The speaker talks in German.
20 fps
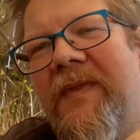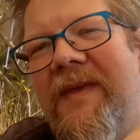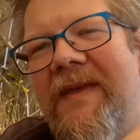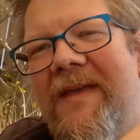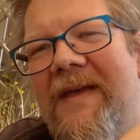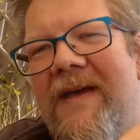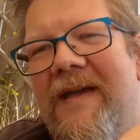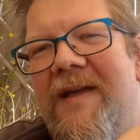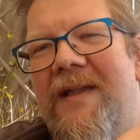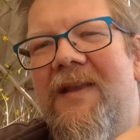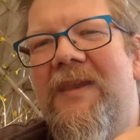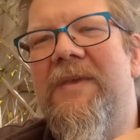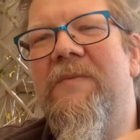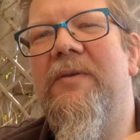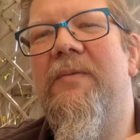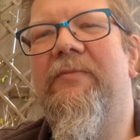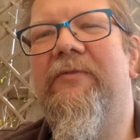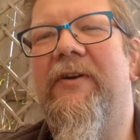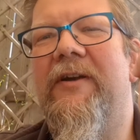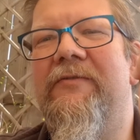Ja,
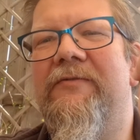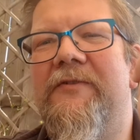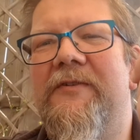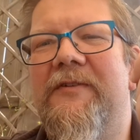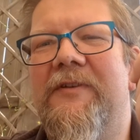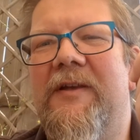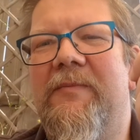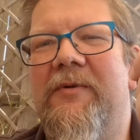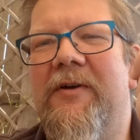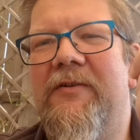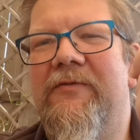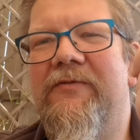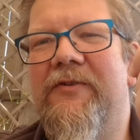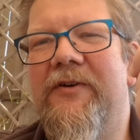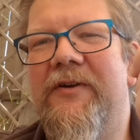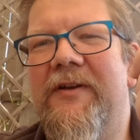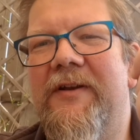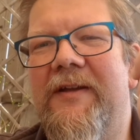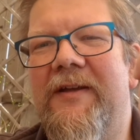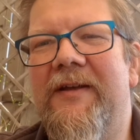liebe Pfeifen- und
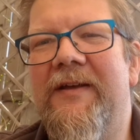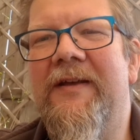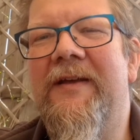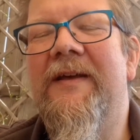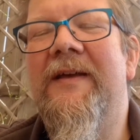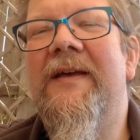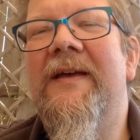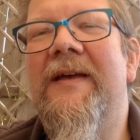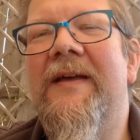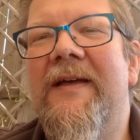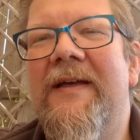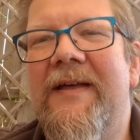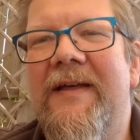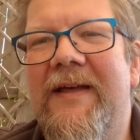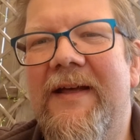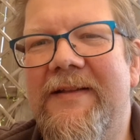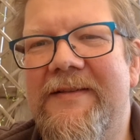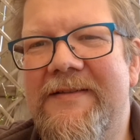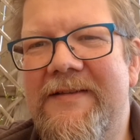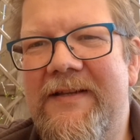Tabakfreunde,
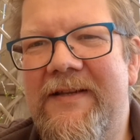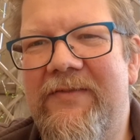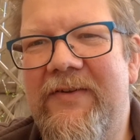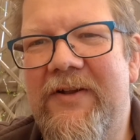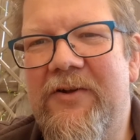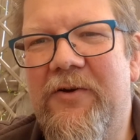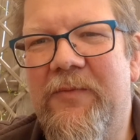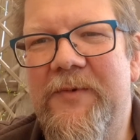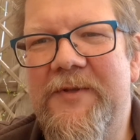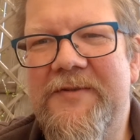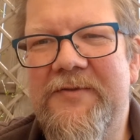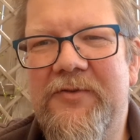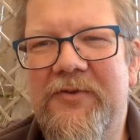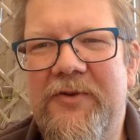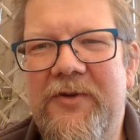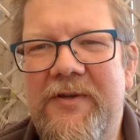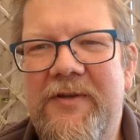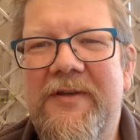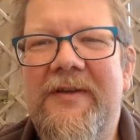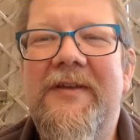herzlich willkommen
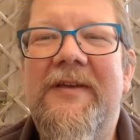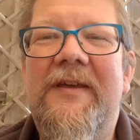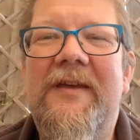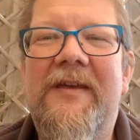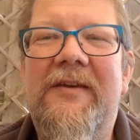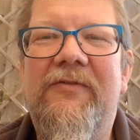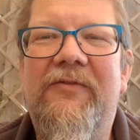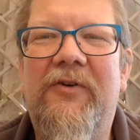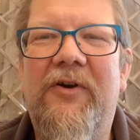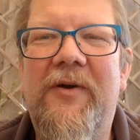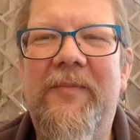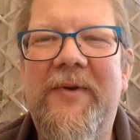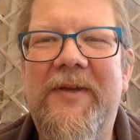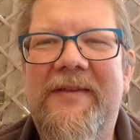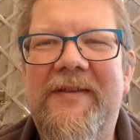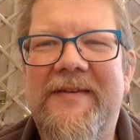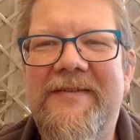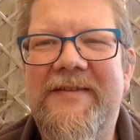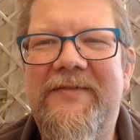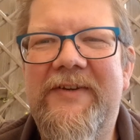zurück. Ich freue mich,
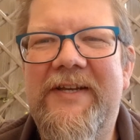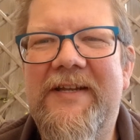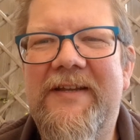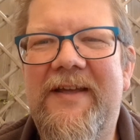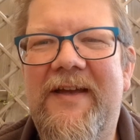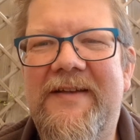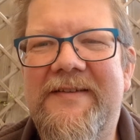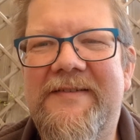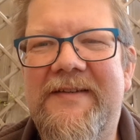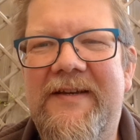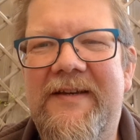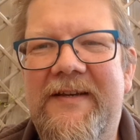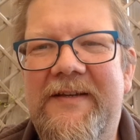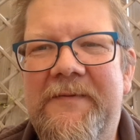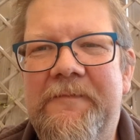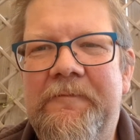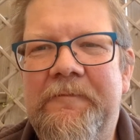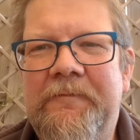dass ihr wieder da seid.